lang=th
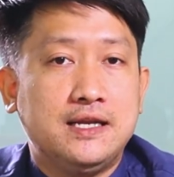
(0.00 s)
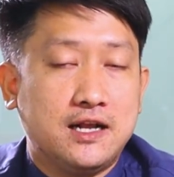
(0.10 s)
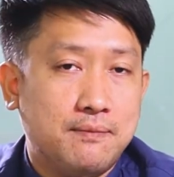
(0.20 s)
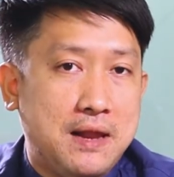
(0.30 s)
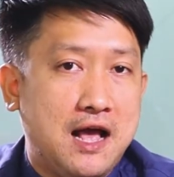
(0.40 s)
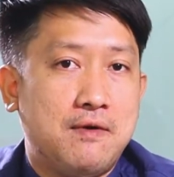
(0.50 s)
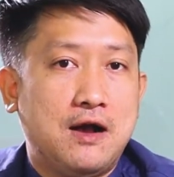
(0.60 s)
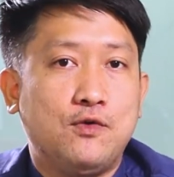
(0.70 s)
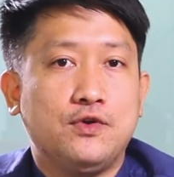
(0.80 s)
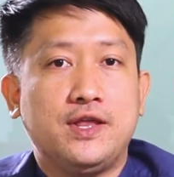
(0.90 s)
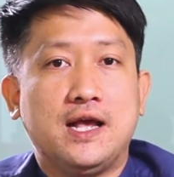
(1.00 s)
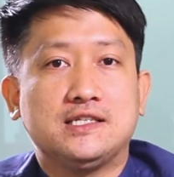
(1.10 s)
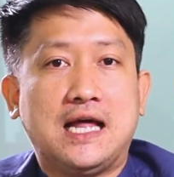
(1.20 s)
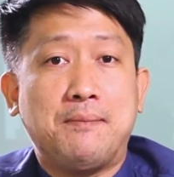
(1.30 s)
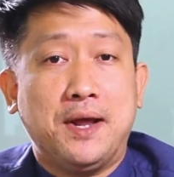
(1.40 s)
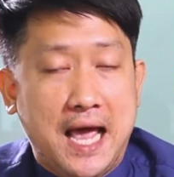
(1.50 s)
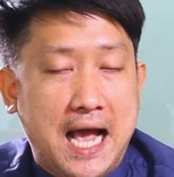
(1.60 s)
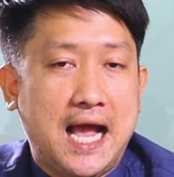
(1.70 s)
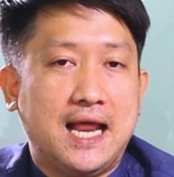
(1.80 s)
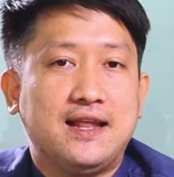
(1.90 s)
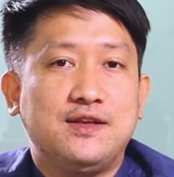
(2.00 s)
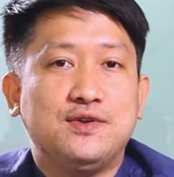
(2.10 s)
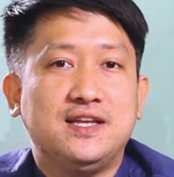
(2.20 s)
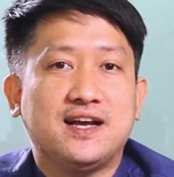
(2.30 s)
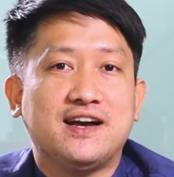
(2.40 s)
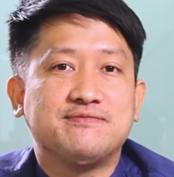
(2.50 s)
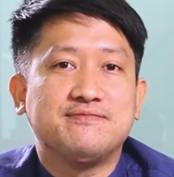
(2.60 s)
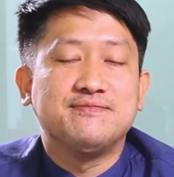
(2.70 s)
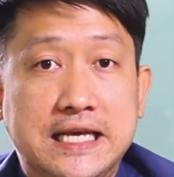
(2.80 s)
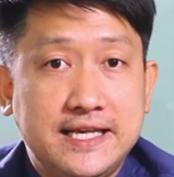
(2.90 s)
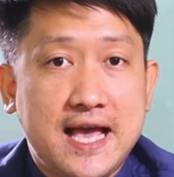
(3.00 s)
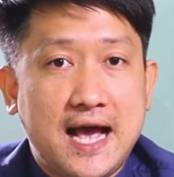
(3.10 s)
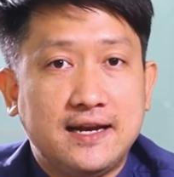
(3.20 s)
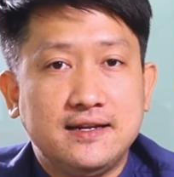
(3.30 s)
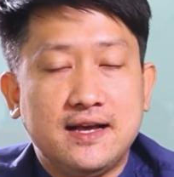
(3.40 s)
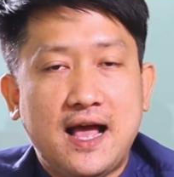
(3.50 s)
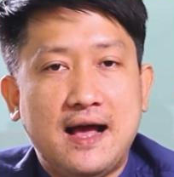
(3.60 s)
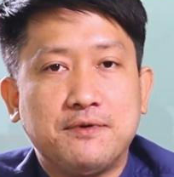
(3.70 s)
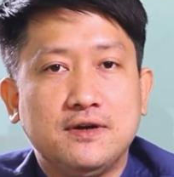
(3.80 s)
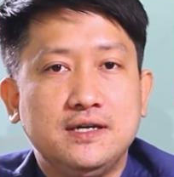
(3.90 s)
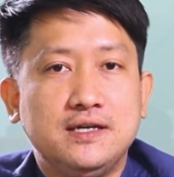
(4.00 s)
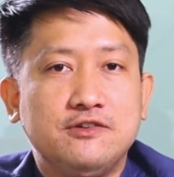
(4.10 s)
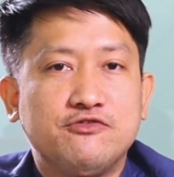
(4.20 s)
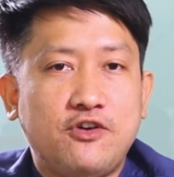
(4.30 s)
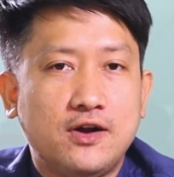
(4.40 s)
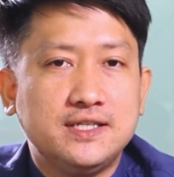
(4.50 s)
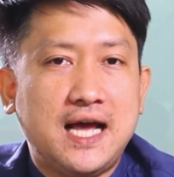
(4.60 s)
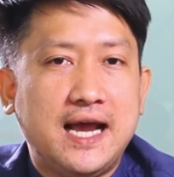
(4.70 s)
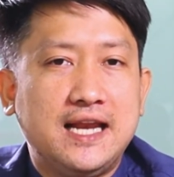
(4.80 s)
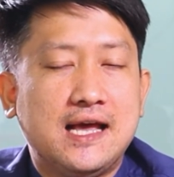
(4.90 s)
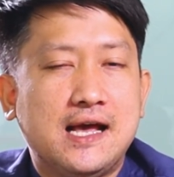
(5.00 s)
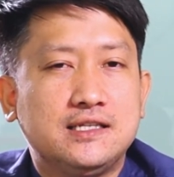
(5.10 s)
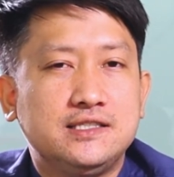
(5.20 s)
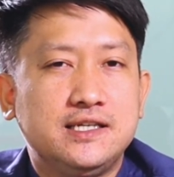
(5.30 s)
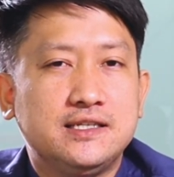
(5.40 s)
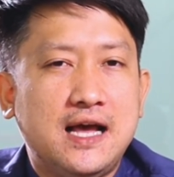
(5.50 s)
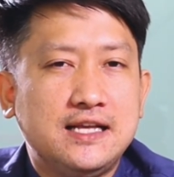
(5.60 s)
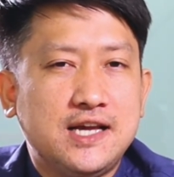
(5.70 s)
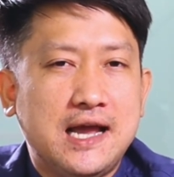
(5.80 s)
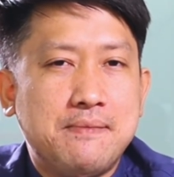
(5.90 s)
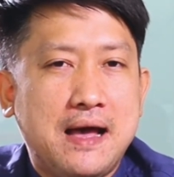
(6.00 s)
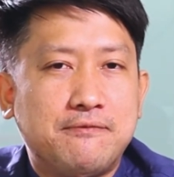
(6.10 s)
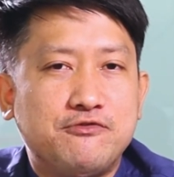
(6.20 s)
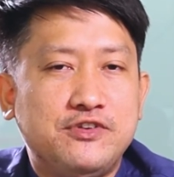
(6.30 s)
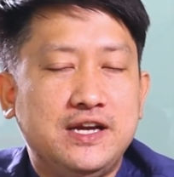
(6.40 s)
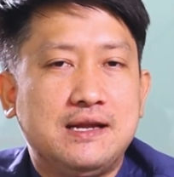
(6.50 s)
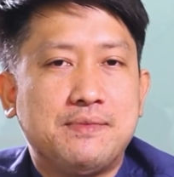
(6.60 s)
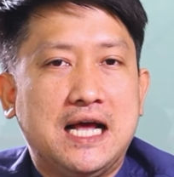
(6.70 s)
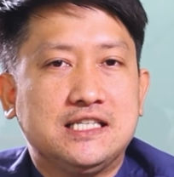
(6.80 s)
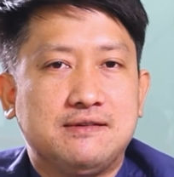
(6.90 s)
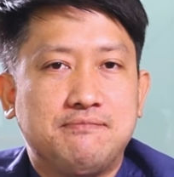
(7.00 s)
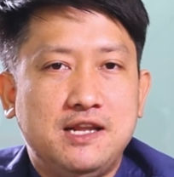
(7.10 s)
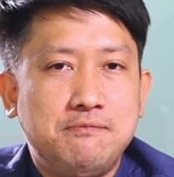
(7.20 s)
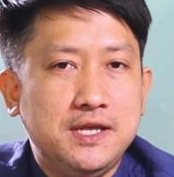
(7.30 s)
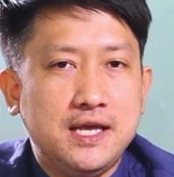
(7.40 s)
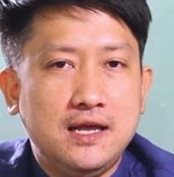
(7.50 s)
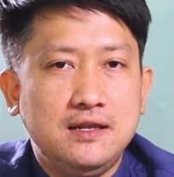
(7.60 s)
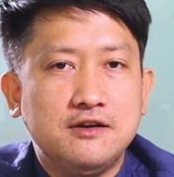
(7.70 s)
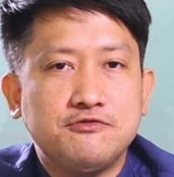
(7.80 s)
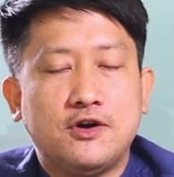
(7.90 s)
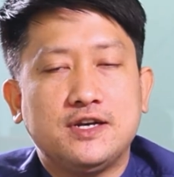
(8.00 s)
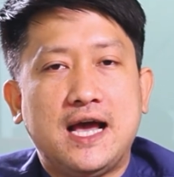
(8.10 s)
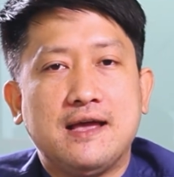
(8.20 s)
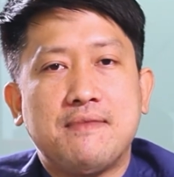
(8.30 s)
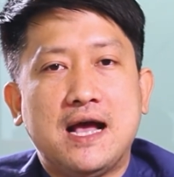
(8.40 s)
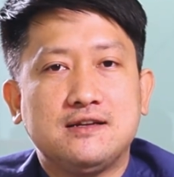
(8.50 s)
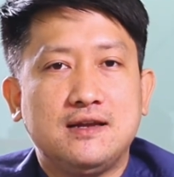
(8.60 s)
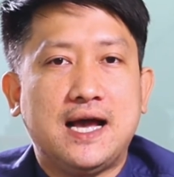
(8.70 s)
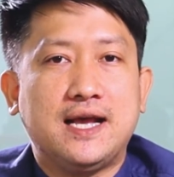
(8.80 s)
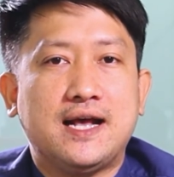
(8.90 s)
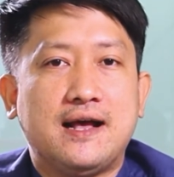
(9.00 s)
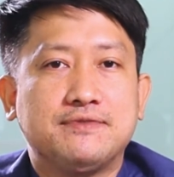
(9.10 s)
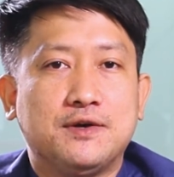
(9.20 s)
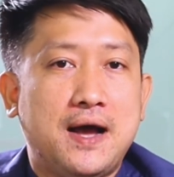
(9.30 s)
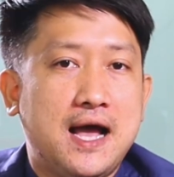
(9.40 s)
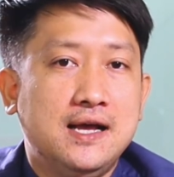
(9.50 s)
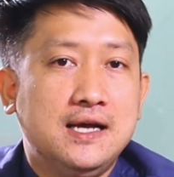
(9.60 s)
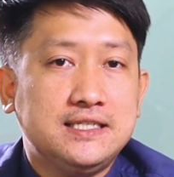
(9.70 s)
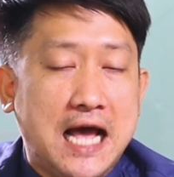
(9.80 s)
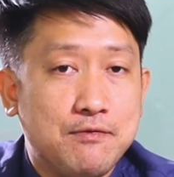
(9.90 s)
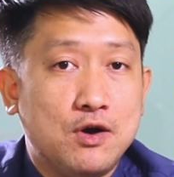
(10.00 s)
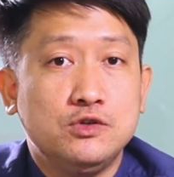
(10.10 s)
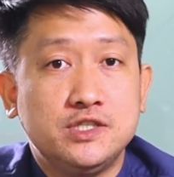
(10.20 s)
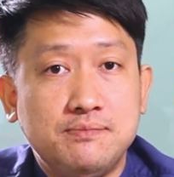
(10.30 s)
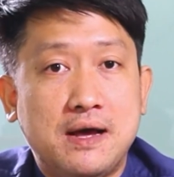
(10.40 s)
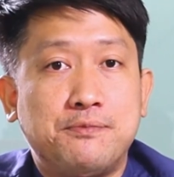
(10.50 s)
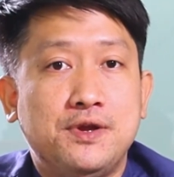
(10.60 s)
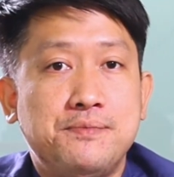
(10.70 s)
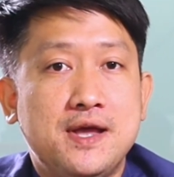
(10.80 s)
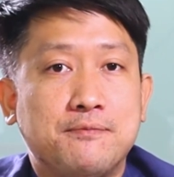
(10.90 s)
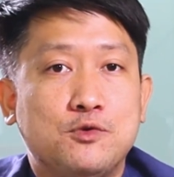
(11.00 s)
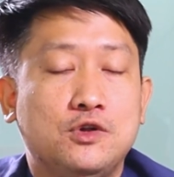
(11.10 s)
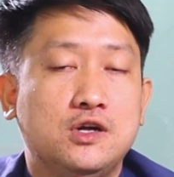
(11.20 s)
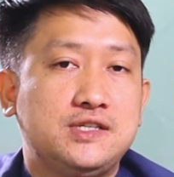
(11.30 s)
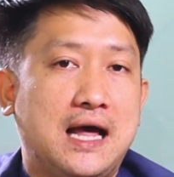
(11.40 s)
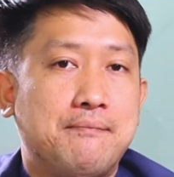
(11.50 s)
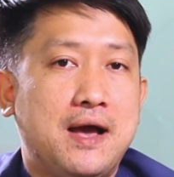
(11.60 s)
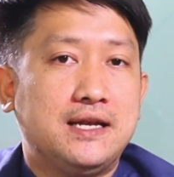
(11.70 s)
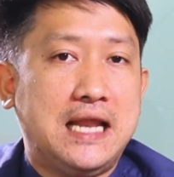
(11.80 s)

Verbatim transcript: นั่นก็แปลว่าคุณก็ยังสามารถหางานได้อยู่ดีครับ อีกอย่างหนึ่งนะครับก็คือฟอนต์ไทยเนี่ย จริงถ้าใช้แบบฟรีเนี่ยมันอาจจะไม่ได้มีให้เลือกฟอนต์ไทยมากเท่าไหร่นะครับแต่ว่าถ้าหากว่าคุณซื้อแบบพรีเมียมคุณก็สามารถ